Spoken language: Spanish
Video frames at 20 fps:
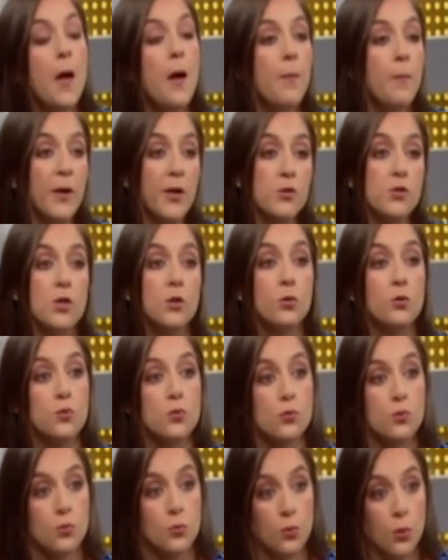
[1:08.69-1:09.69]
pero si tu
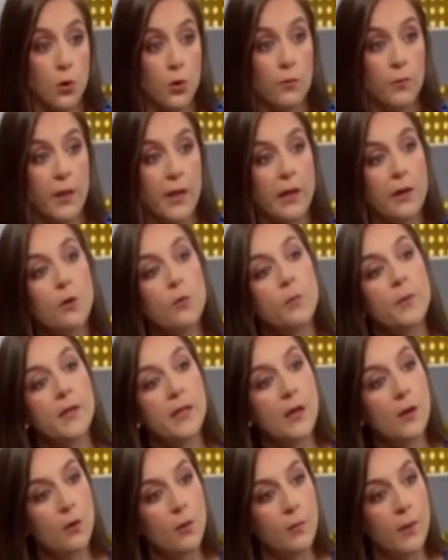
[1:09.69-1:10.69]
sudor viene
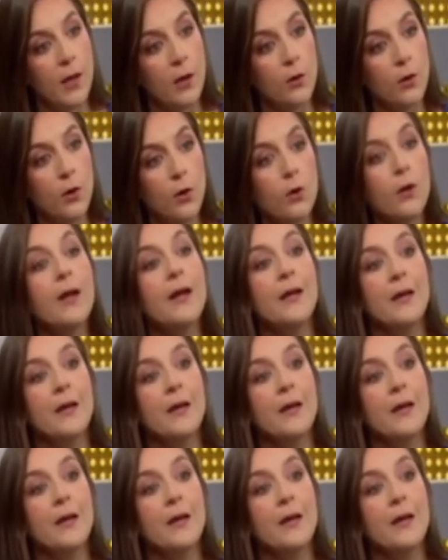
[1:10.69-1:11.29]
acompañado de mal olor,